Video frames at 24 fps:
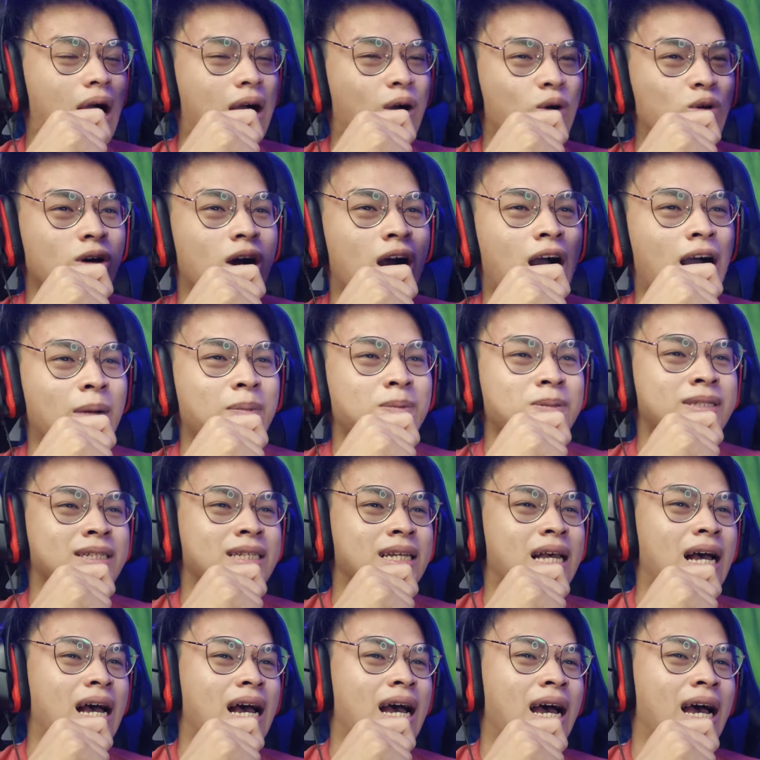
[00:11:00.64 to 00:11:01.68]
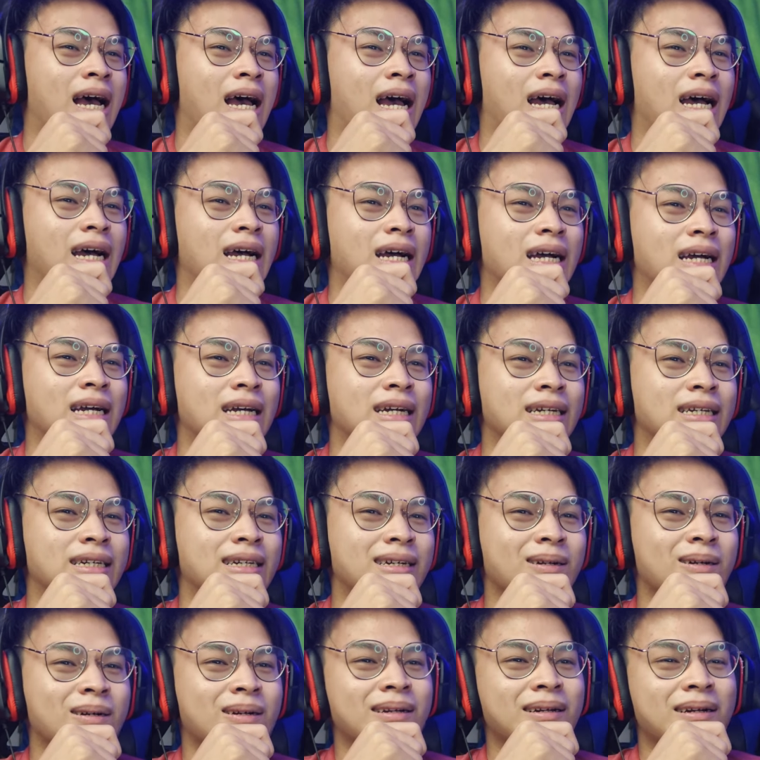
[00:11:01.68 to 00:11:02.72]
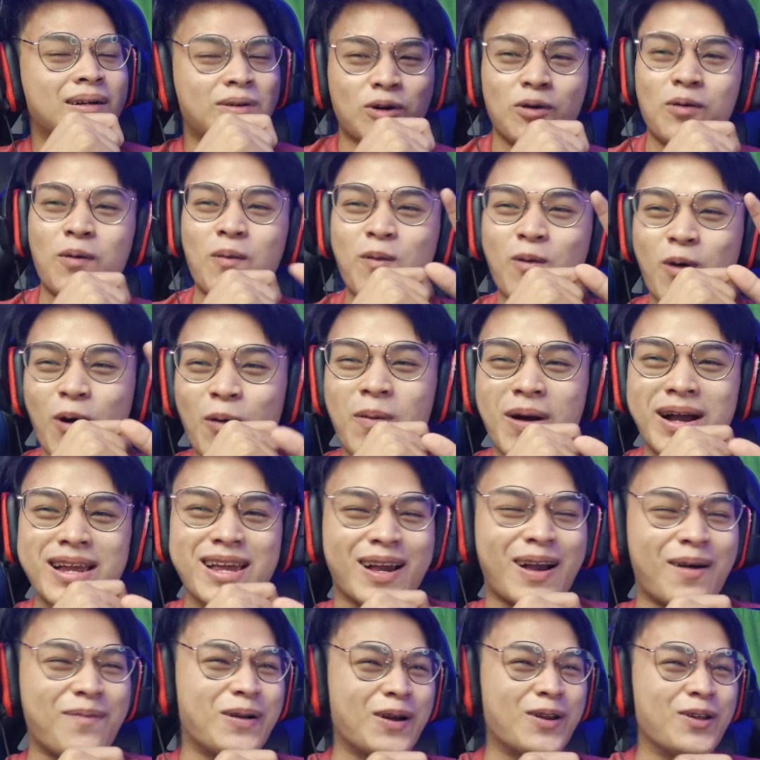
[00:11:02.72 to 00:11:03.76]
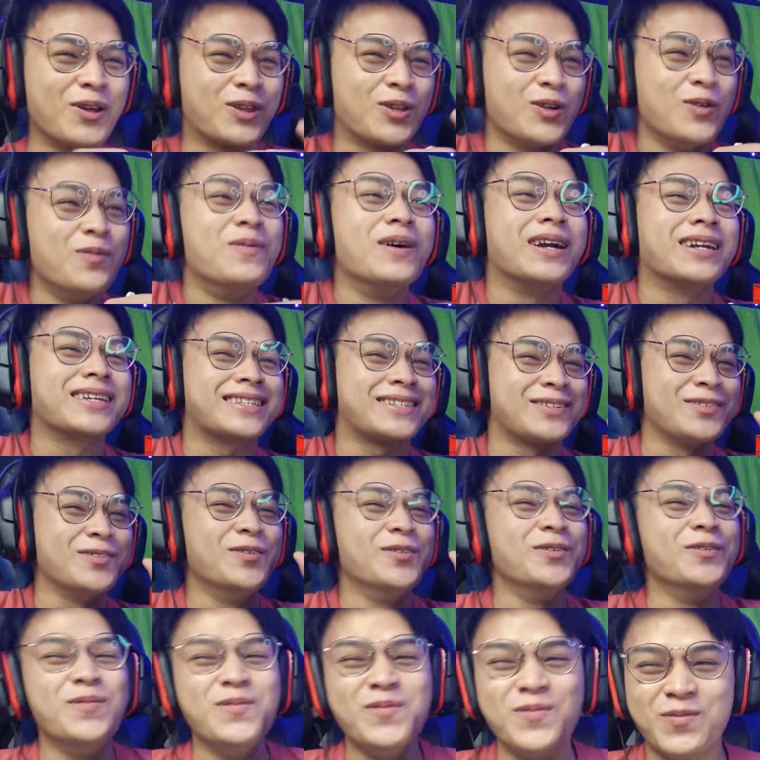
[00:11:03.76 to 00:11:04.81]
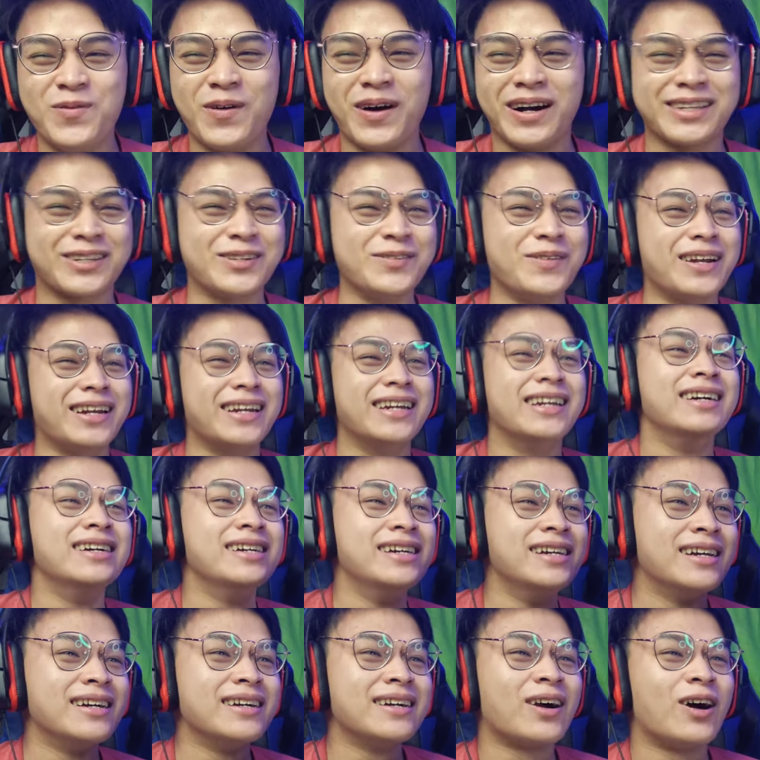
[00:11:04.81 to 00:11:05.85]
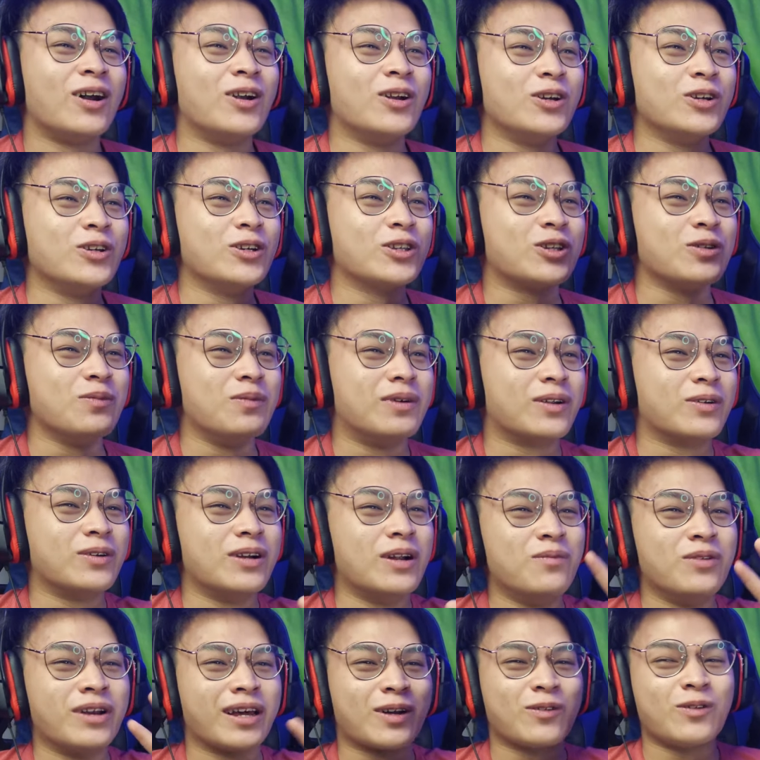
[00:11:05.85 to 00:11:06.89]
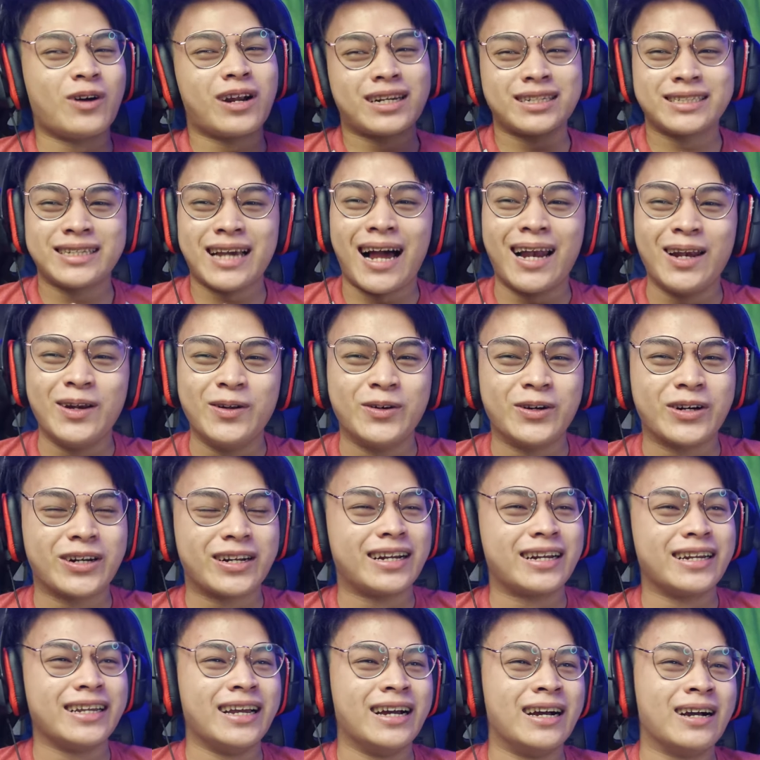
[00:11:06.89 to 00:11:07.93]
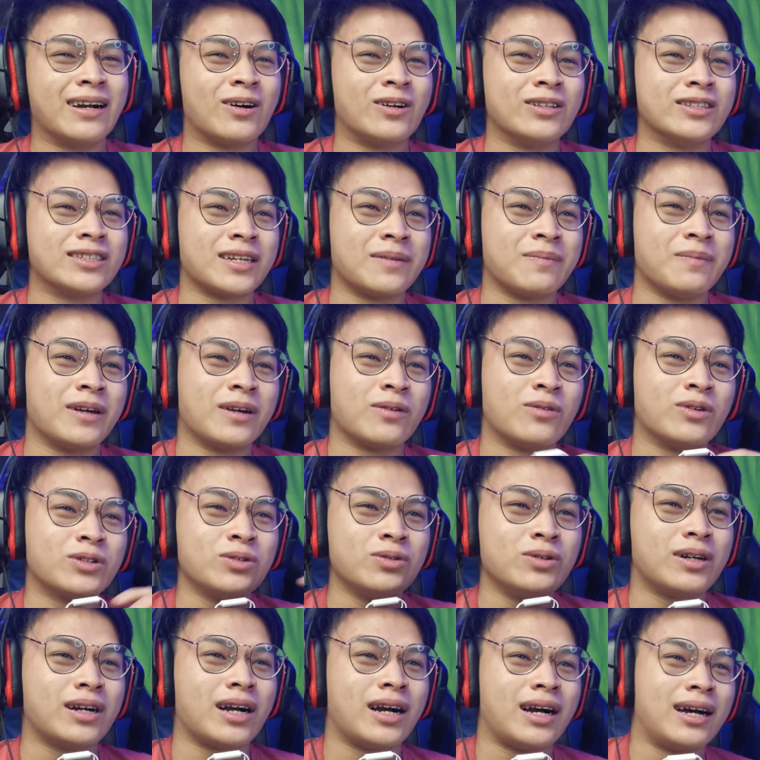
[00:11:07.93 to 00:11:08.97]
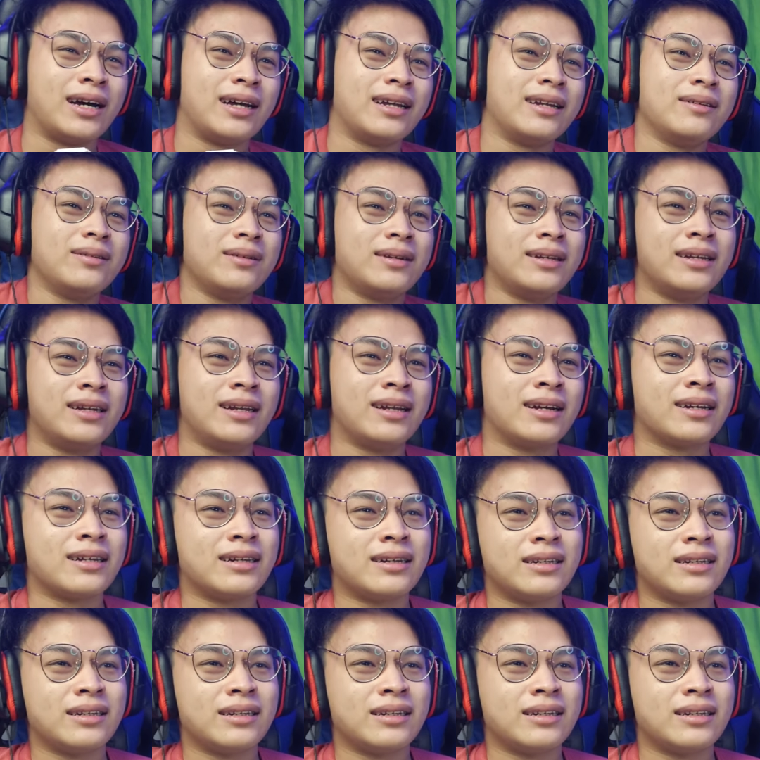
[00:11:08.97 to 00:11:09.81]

Agung Hapsa. Gue banyak kapal youtuber, sumpah. Cuman kalau youtuber udah mulai keluar jalur dari yang konsep yang gue suka gitu ya.